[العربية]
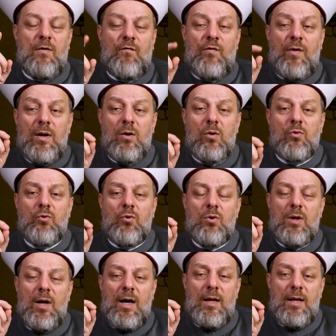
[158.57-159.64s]

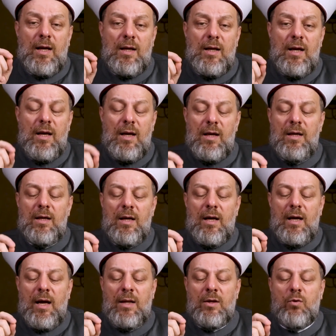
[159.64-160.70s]
فرض عليه
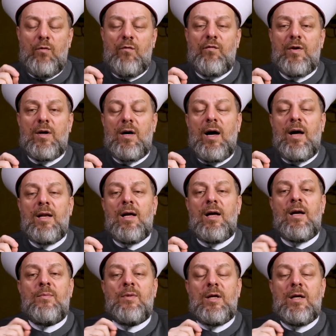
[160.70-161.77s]
أن ينفق
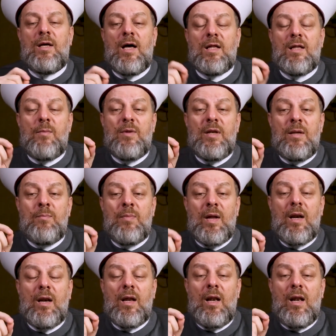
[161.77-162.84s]
على أبيه هذا من
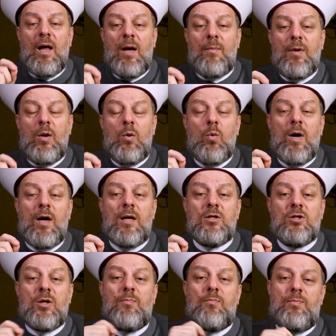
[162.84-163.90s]
بر الأب
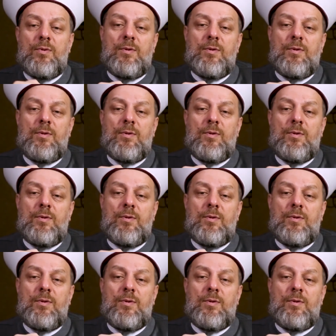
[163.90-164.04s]
الواجب